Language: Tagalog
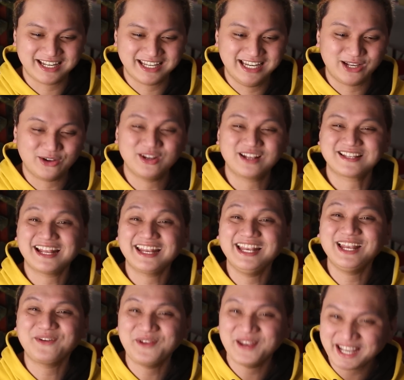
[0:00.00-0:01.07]
sarili ko.
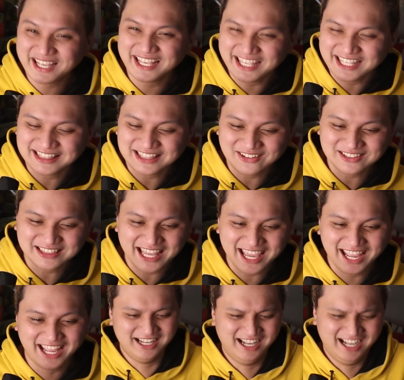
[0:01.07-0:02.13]
Sarili ko nakikita ko,
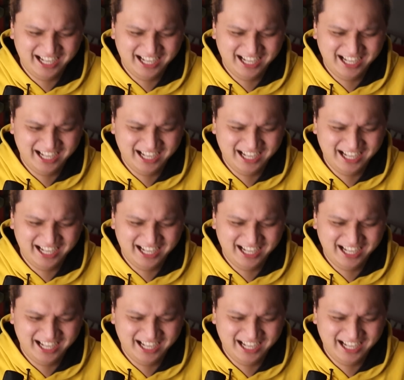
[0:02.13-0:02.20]
te.